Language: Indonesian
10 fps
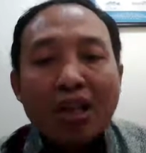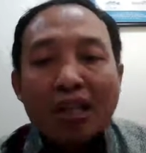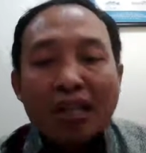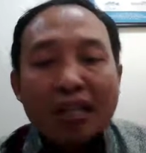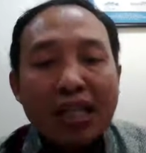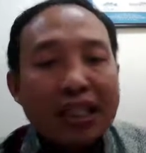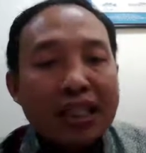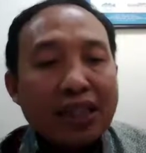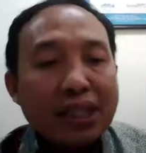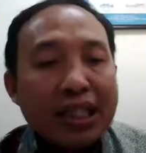Saya
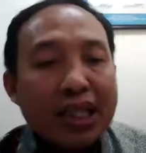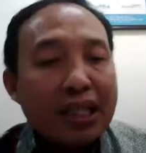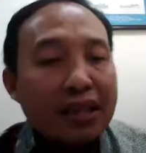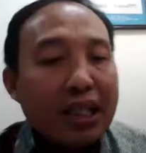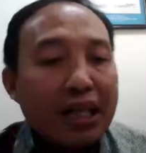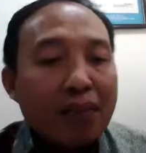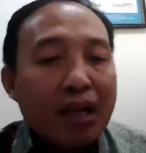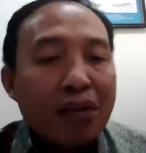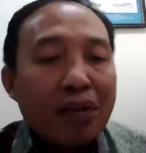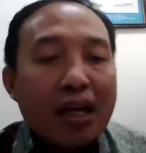sedikit menyampaikan
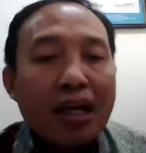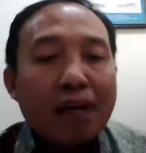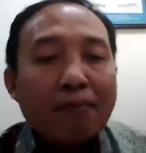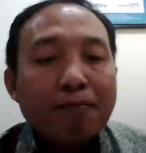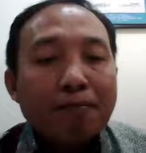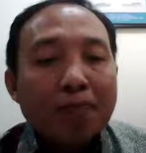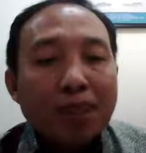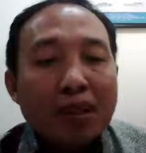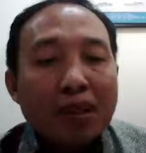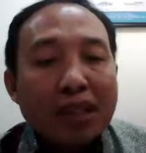bahwa
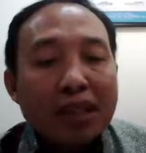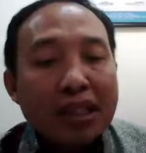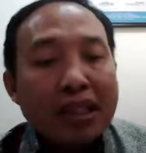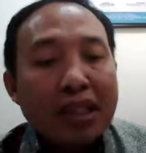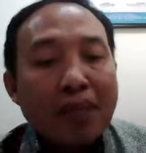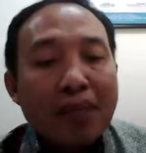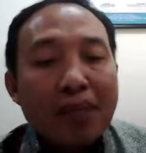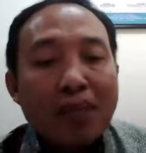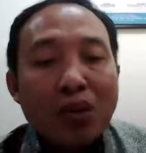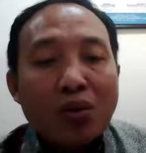kita
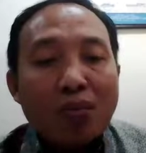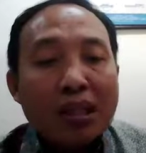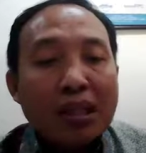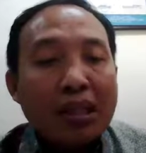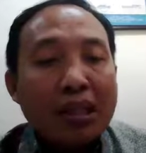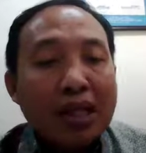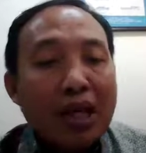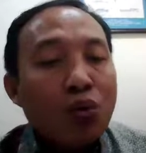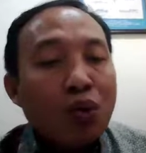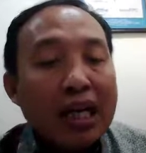memang perlu
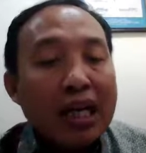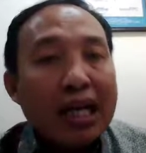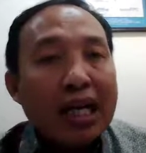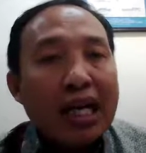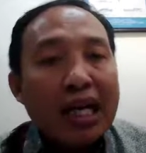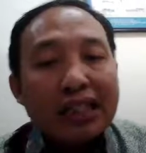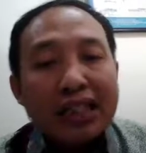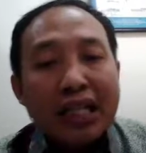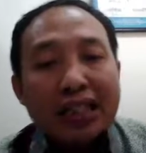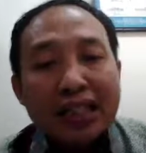melakukan langkah-langkah
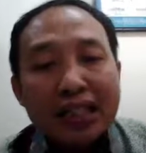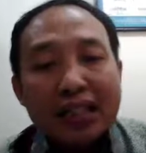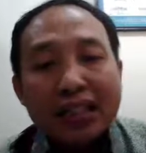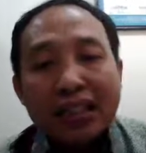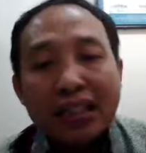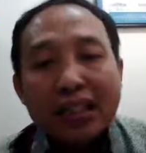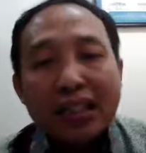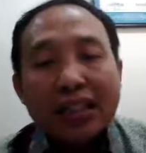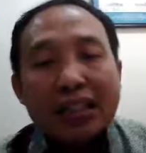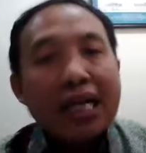strategis
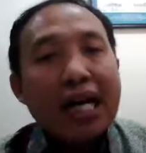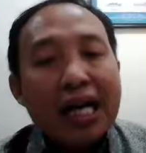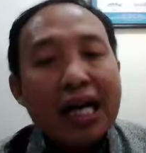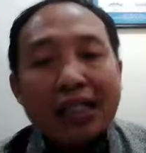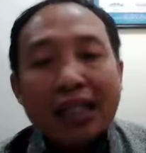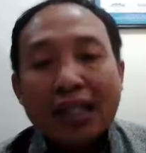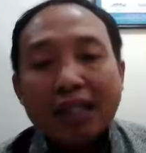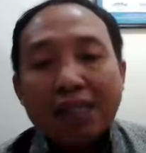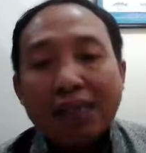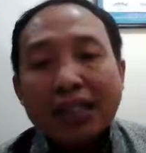saat
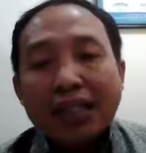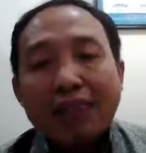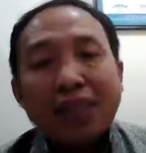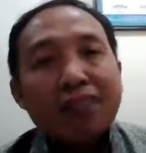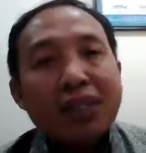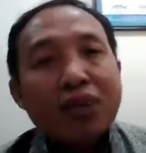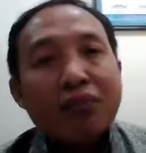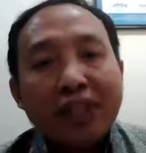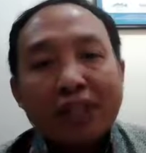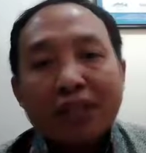dan pasca pandemi
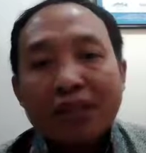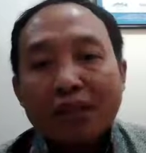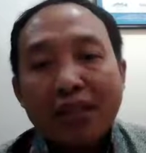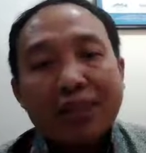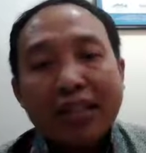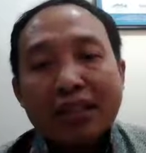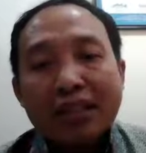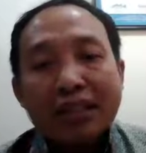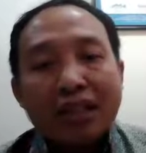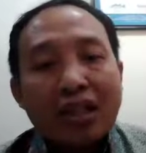COVID-19.
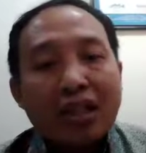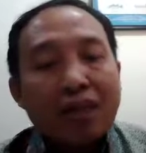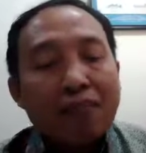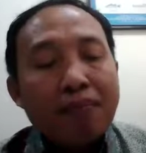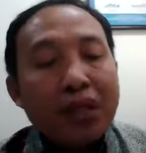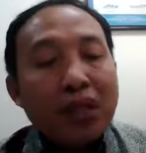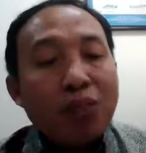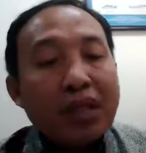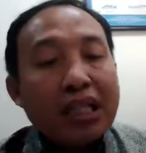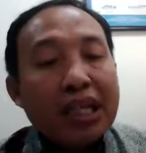Perlu
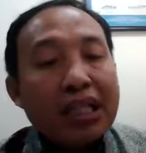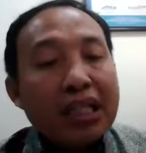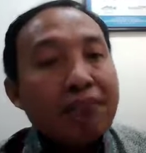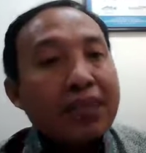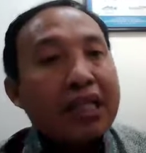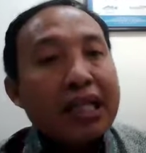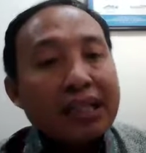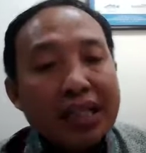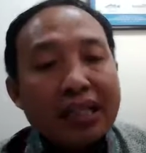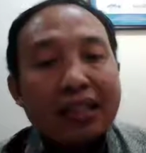
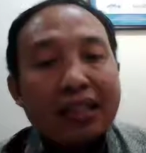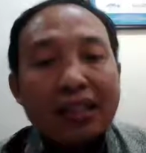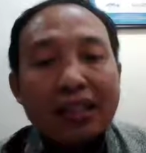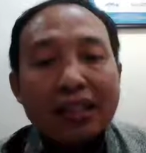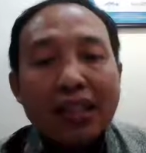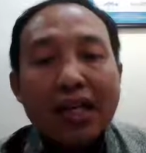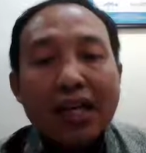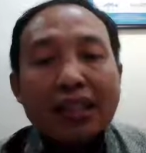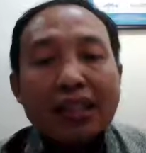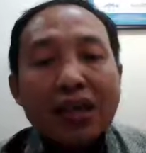pendekatan-pendekatan yang
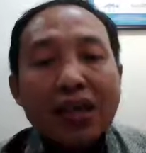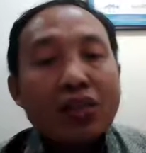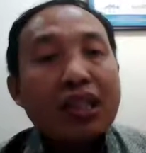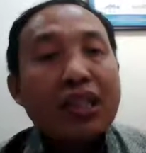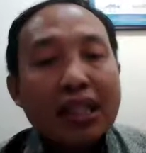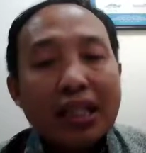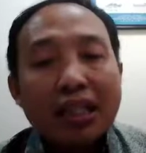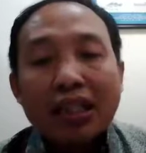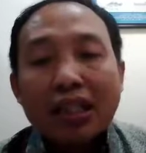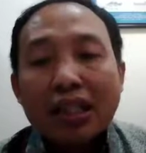extraordinary,
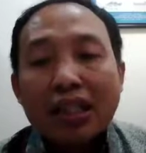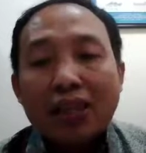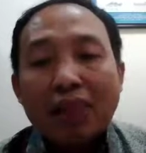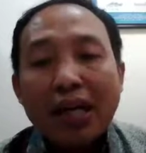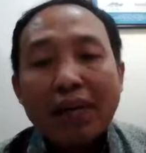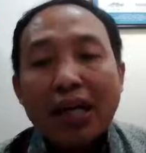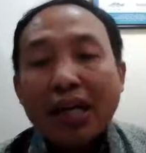sebagaimana